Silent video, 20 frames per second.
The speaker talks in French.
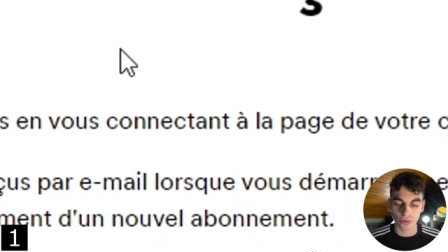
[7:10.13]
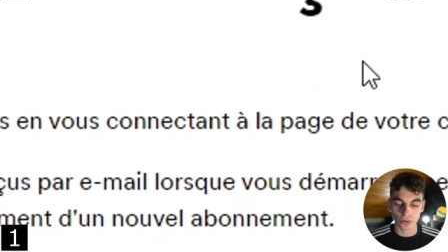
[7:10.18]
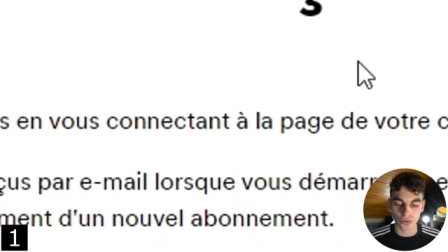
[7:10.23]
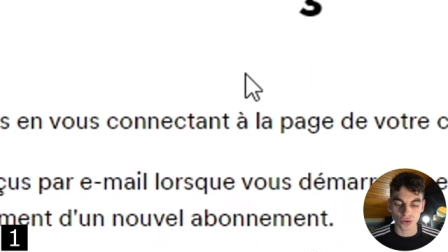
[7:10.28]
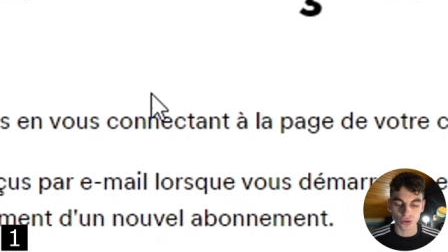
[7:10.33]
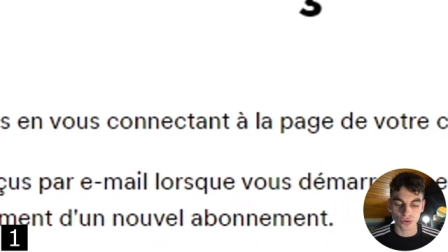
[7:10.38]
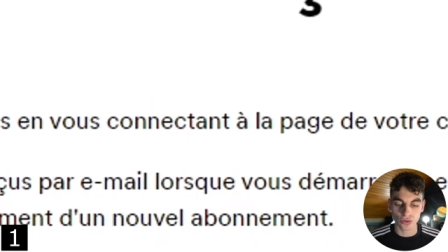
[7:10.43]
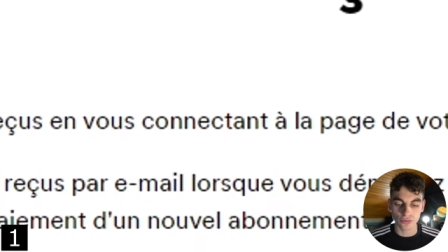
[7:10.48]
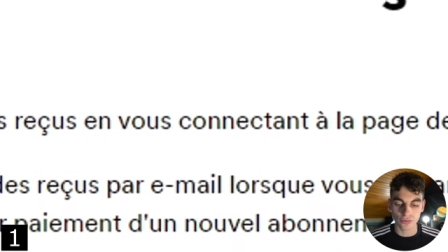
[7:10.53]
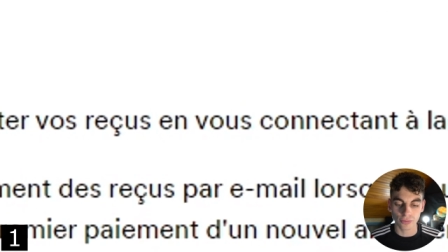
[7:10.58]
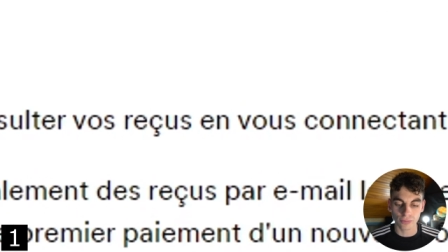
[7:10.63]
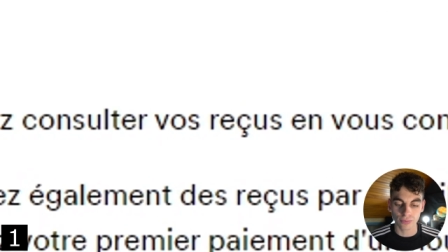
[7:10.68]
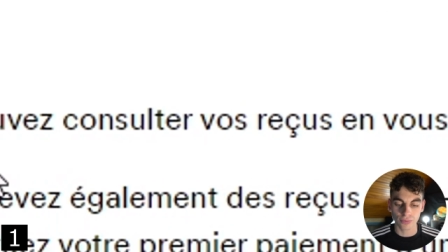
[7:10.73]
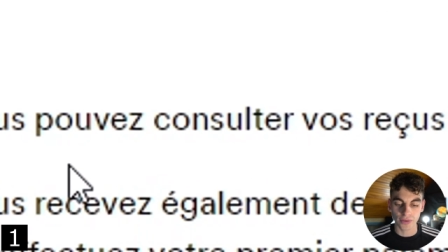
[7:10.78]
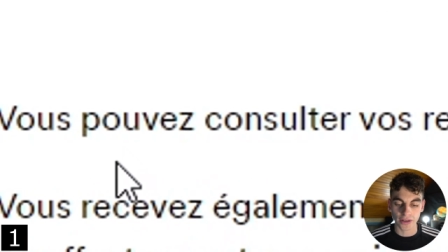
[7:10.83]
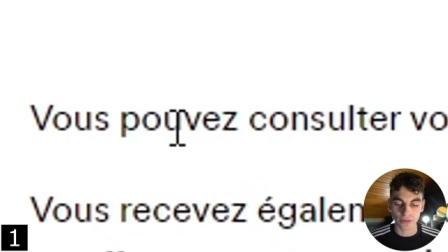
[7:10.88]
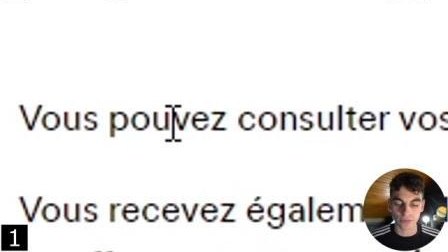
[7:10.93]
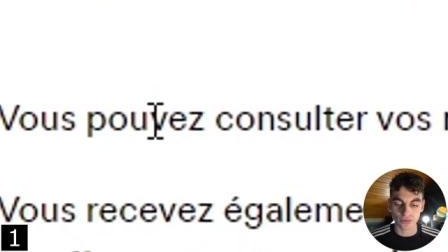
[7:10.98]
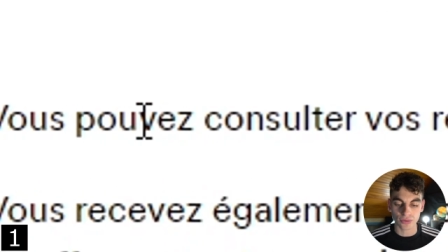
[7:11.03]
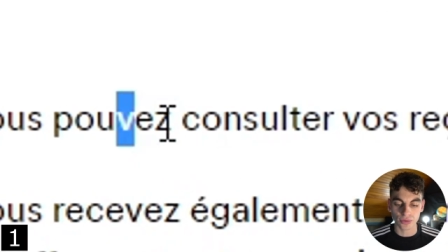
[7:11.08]
vos reçus, vous
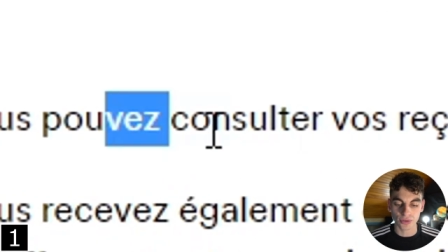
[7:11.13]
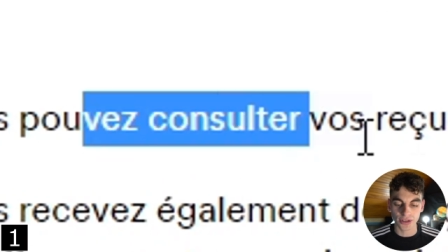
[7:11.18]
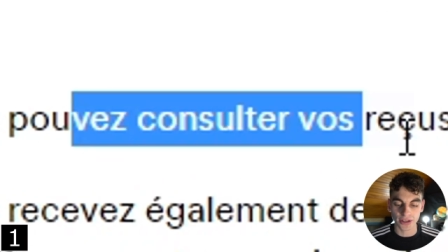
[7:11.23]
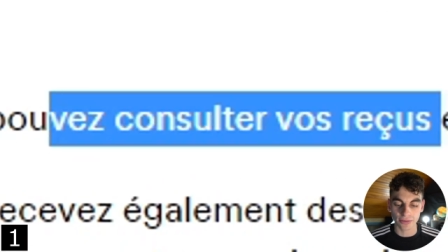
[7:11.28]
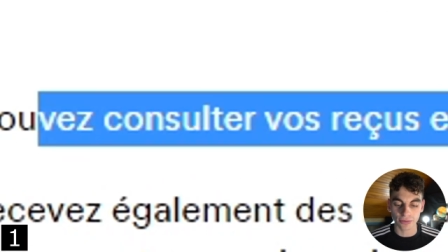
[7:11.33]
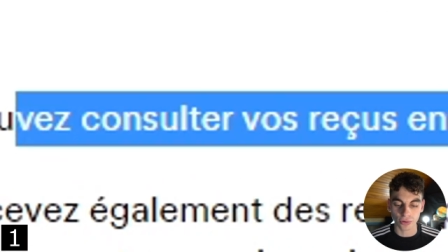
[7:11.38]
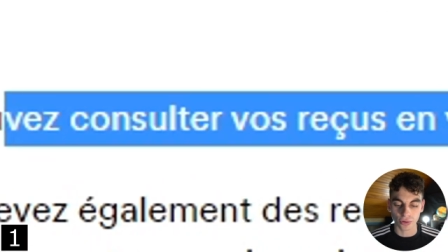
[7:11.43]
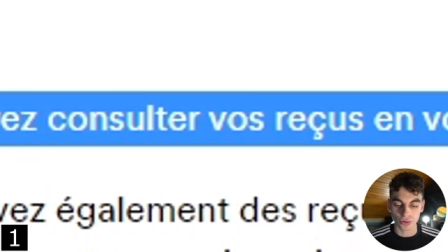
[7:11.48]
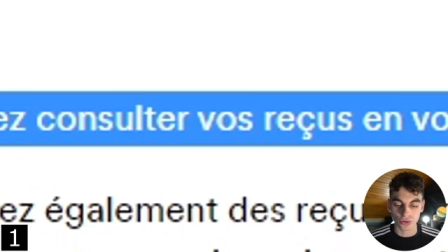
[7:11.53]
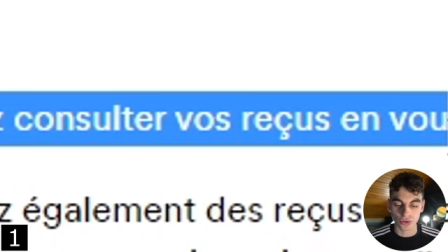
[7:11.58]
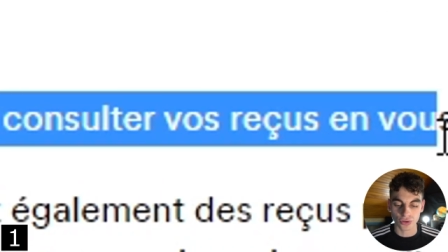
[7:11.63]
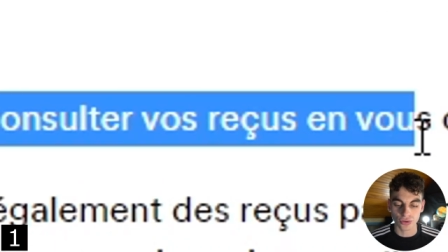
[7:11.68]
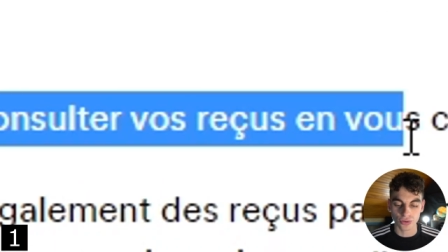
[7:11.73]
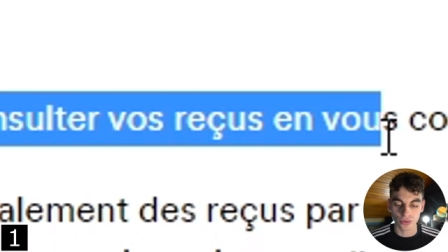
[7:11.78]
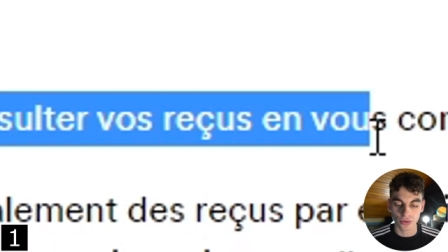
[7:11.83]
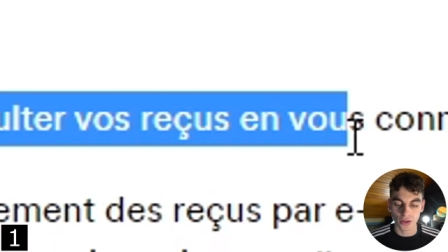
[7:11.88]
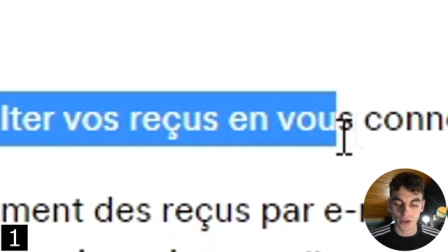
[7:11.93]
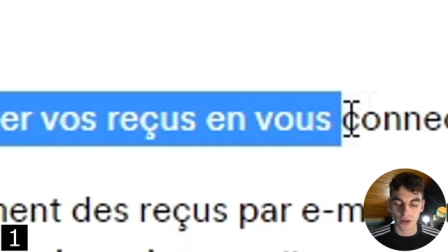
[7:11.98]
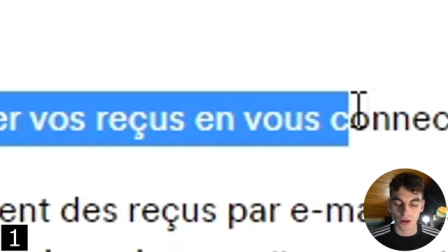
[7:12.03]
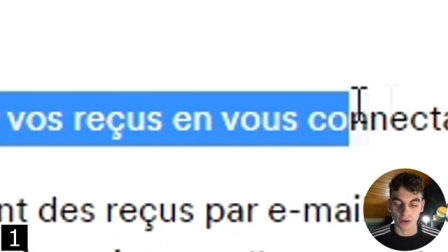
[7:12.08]
pouvez consulter vos
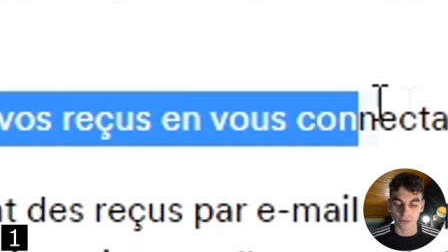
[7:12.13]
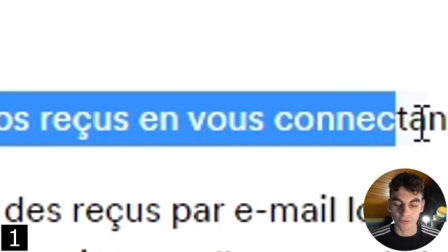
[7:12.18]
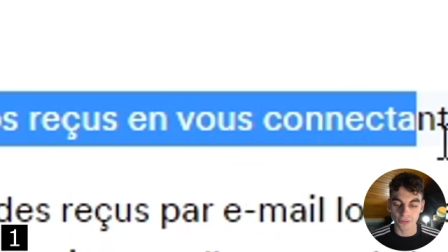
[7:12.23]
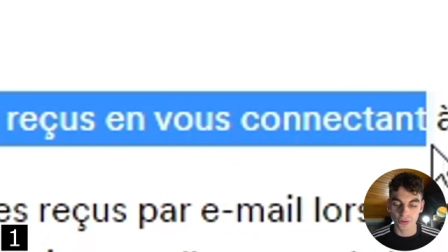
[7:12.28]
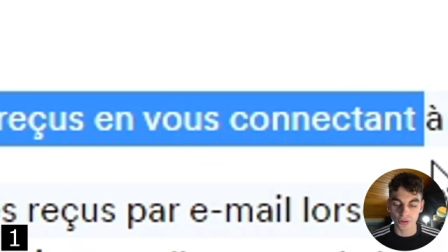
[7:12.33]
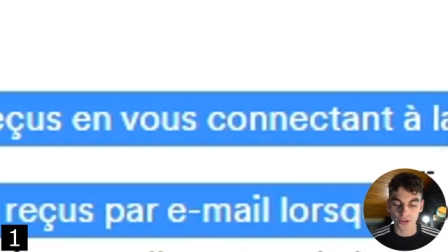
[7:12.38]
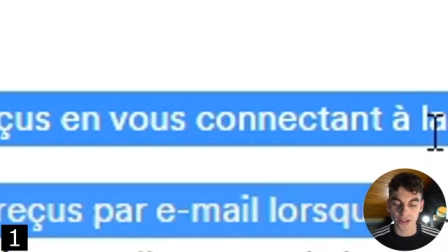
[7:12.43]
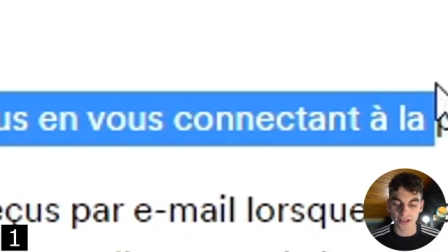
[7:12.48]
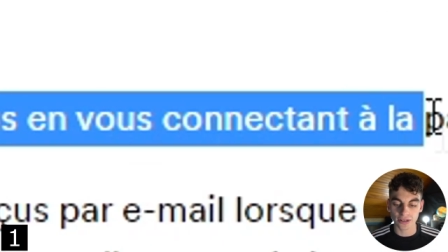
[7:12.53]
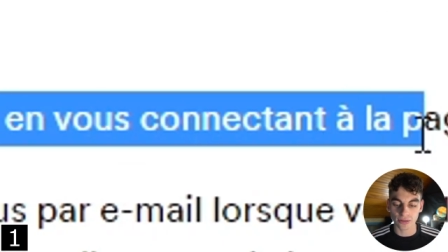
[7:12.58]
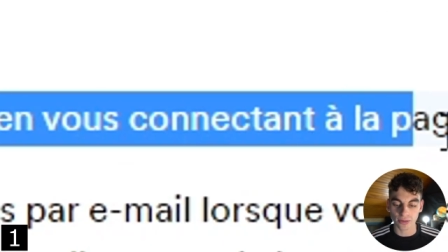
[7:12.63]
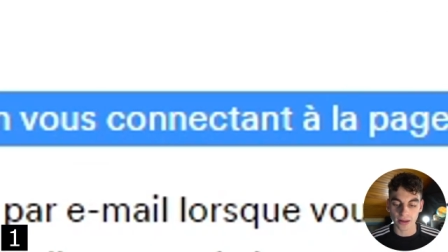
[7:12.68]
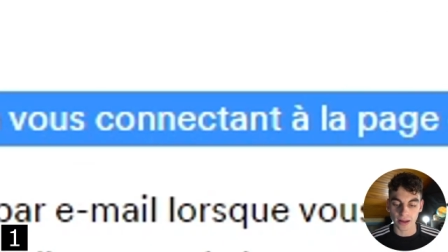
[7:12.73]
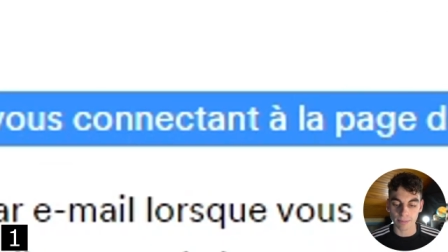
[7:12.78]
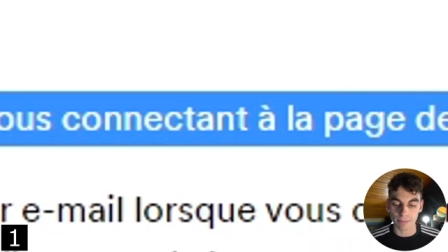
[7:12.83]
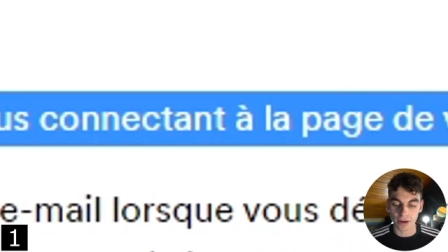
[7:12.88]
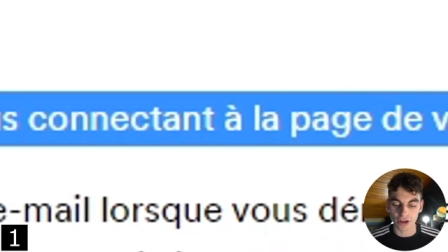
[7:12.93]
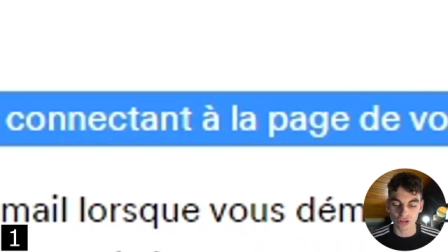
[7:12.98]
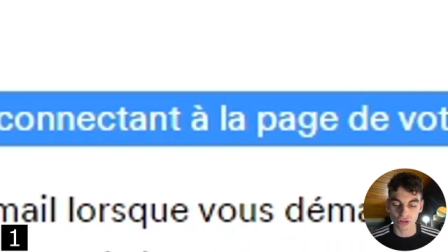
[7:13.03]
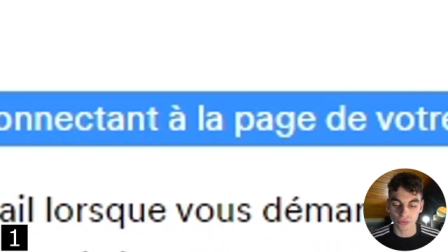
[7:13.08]
reçus en vous connectant à
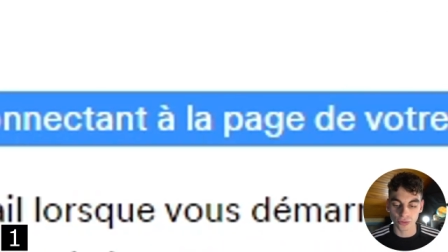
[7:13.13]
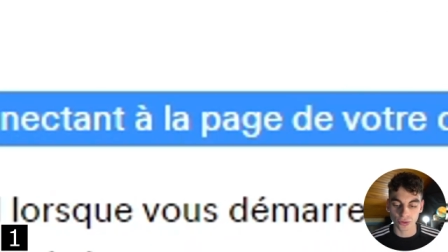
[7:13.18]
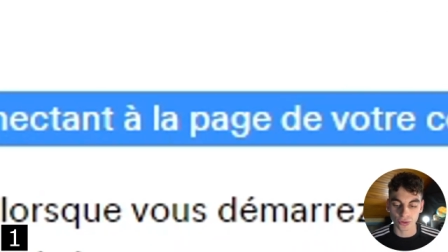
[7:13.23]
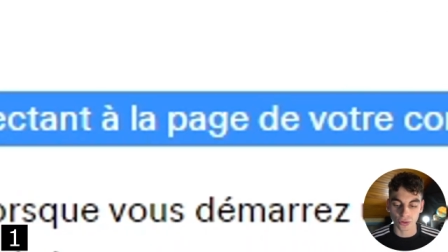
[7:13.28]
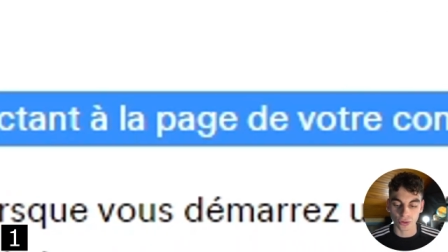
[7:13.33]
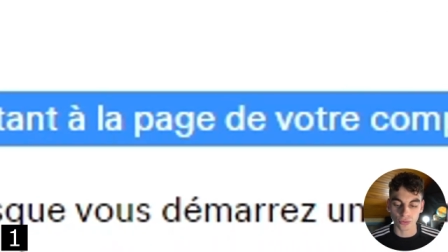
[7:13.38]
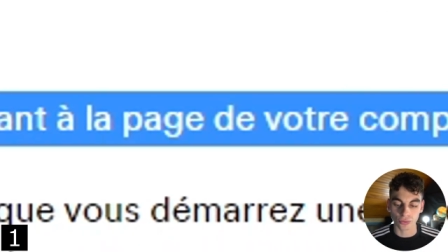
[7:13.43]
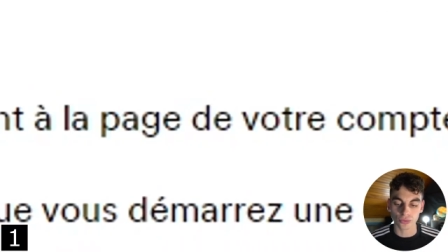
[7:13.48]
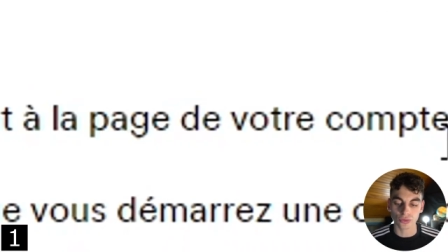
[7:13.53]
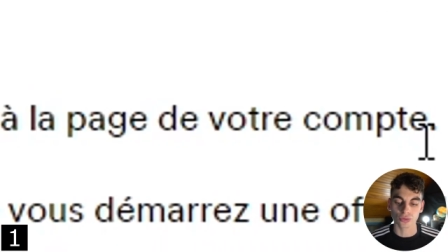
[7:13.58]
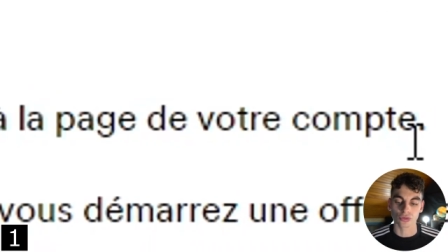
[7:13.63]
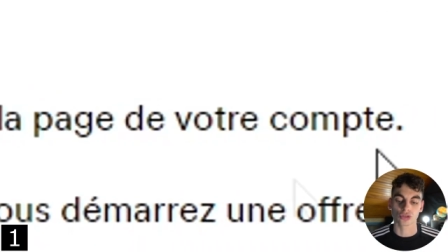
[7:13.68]
la page de votre compte,